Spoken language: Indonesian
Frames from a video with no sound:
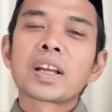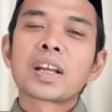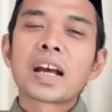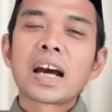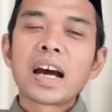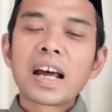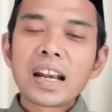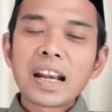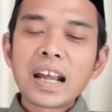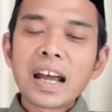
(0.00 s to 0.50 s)

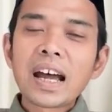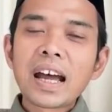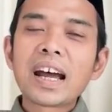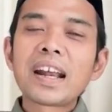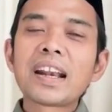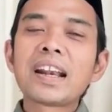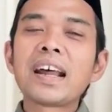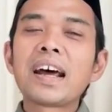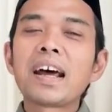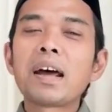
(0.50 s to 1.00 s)
Karena
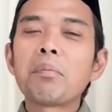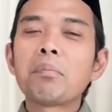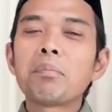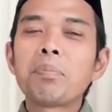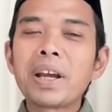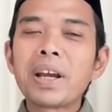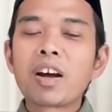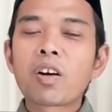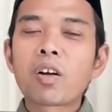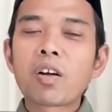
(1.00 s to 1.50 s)
ada
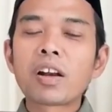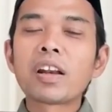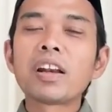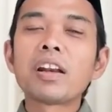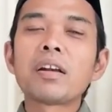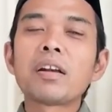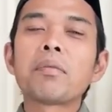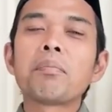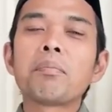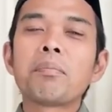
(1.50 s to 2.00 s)

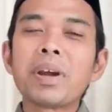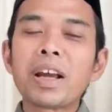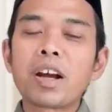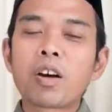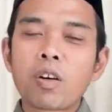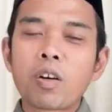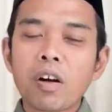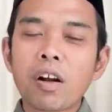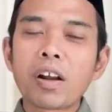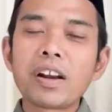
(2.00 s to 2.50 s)
background
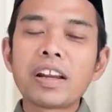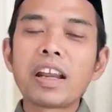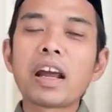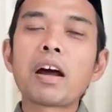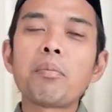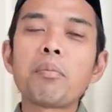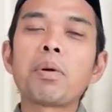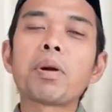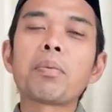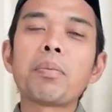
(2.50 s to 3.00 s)
background
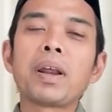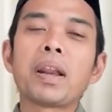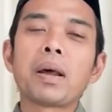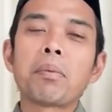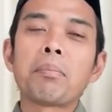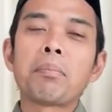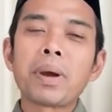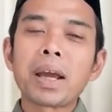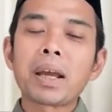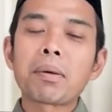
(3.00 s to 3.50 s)
yang
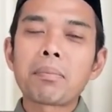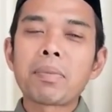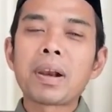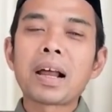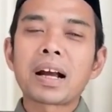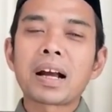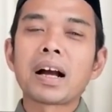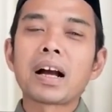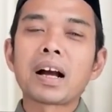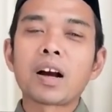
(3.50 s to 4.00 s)
berbeda, back
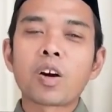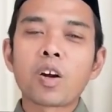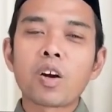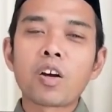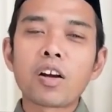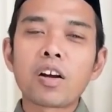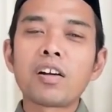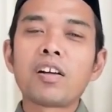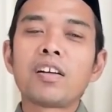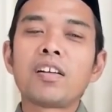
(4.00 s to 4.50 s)
belakang,
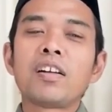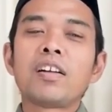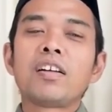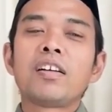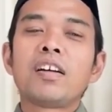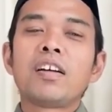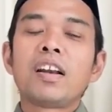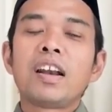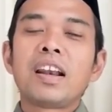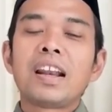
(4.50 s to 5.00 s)
ground
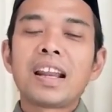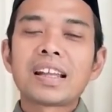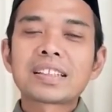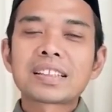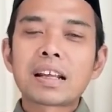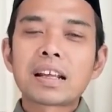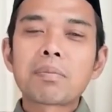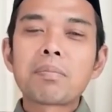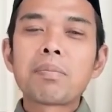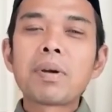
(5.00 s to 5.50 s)

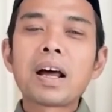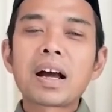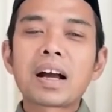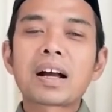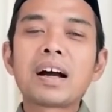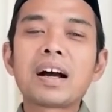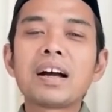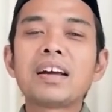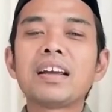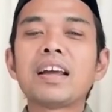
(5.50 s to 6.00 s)
latar
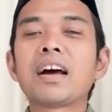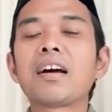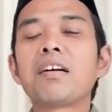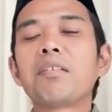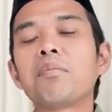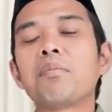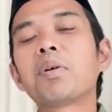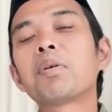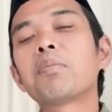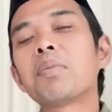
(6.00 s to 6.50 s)
belakang
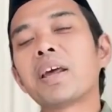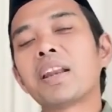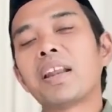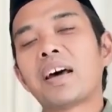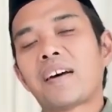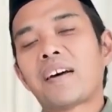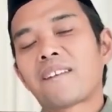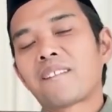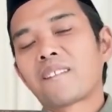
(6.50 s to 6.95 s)
yang berbeda.